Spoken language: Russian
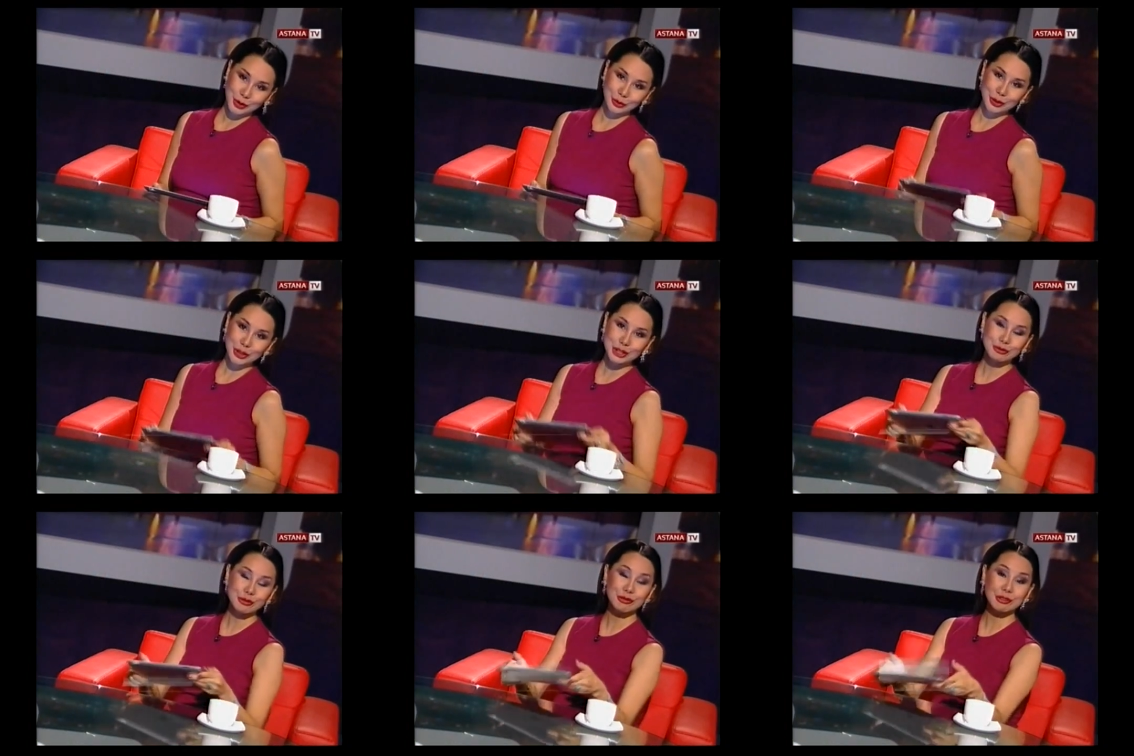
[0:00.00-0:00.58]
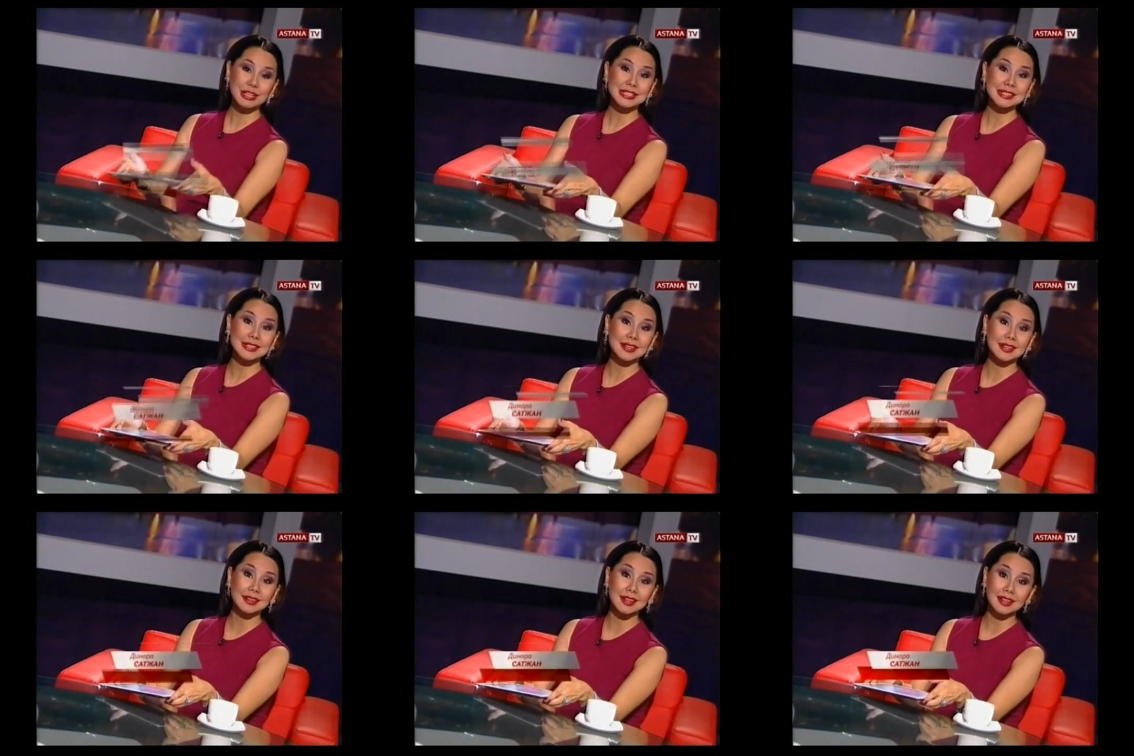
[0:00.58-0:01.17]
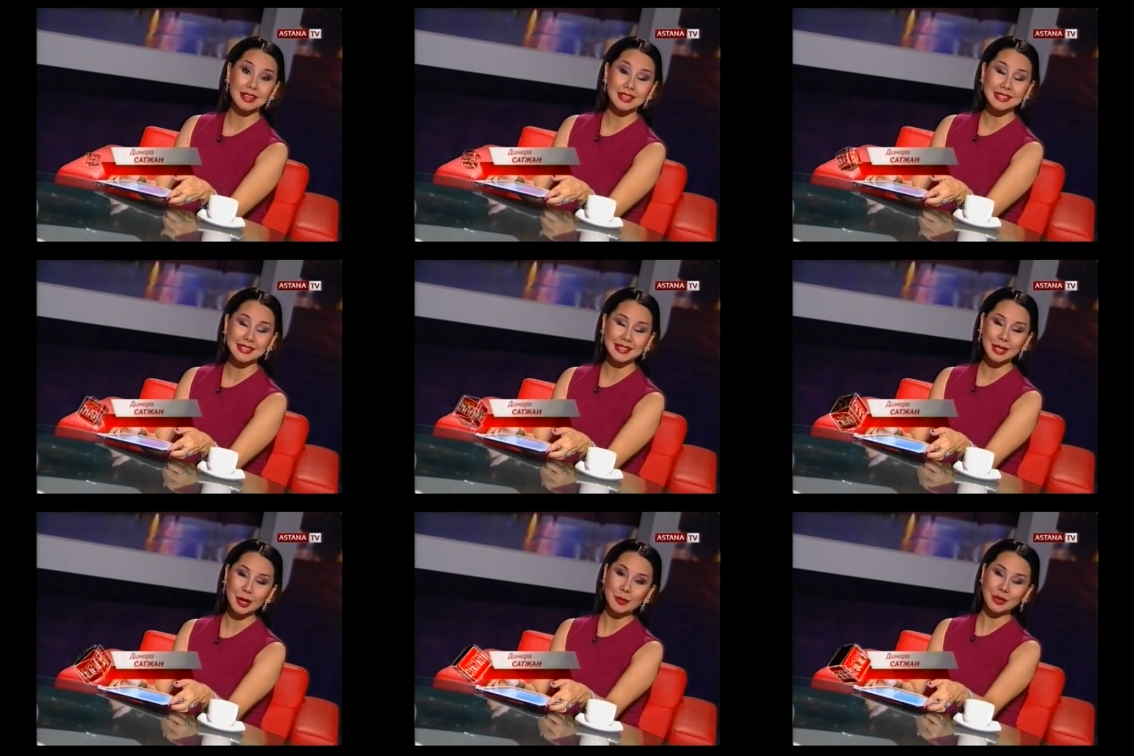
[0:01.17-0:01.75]
Доброй ночи. В эфире телеканала
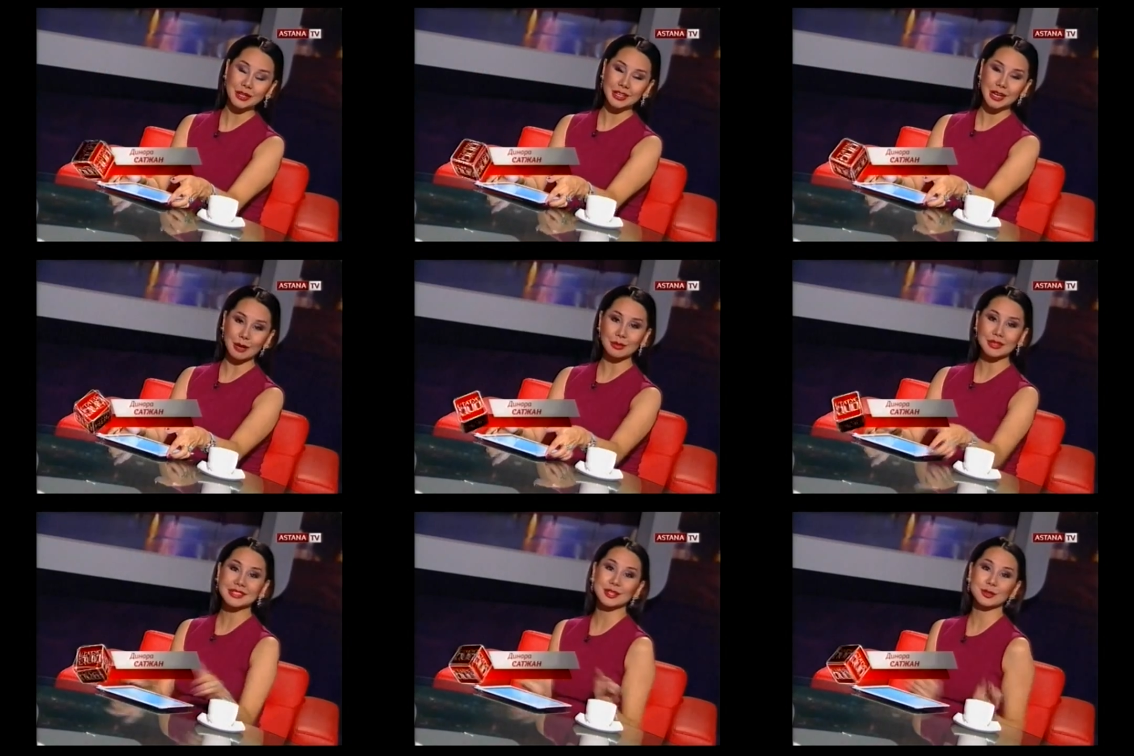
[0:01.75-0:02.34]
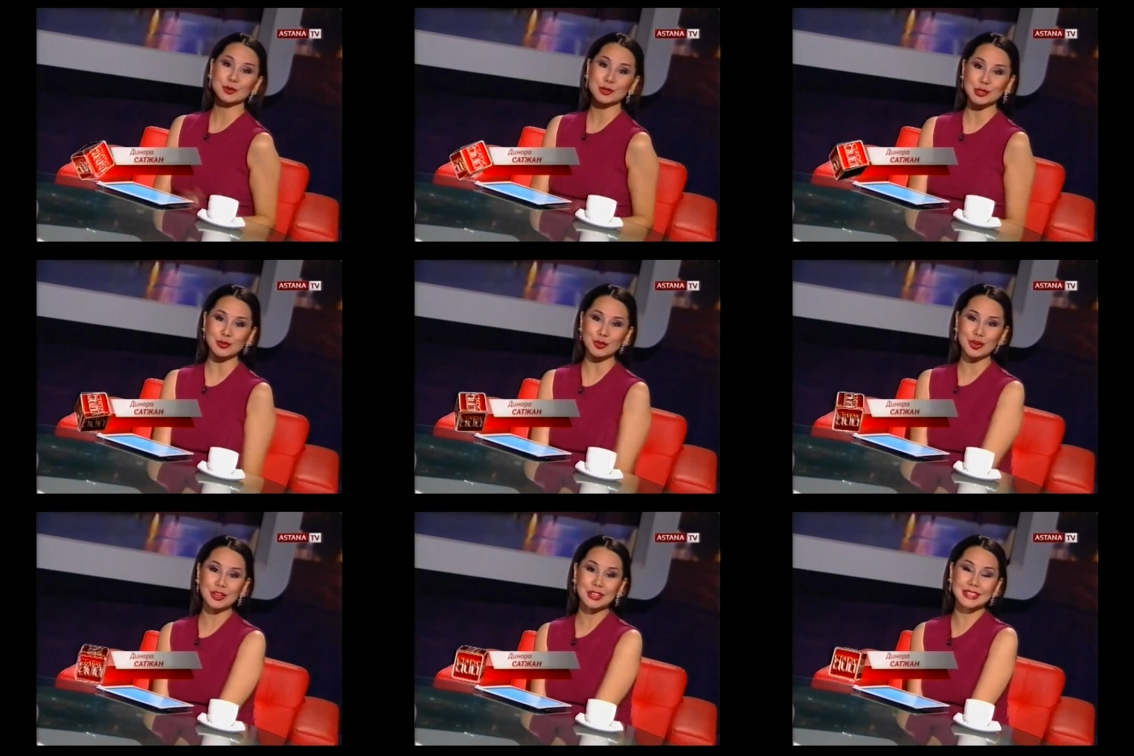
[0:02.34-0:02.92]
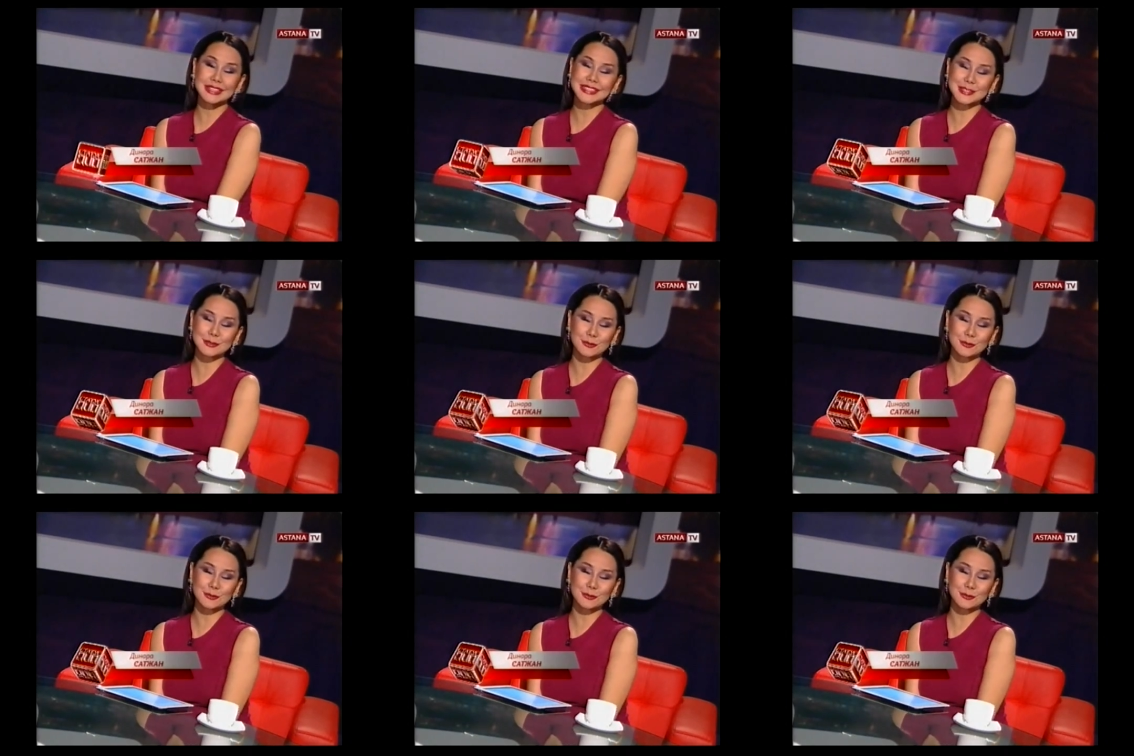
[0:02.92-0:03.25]
«Астана» программа «Статус-кво». И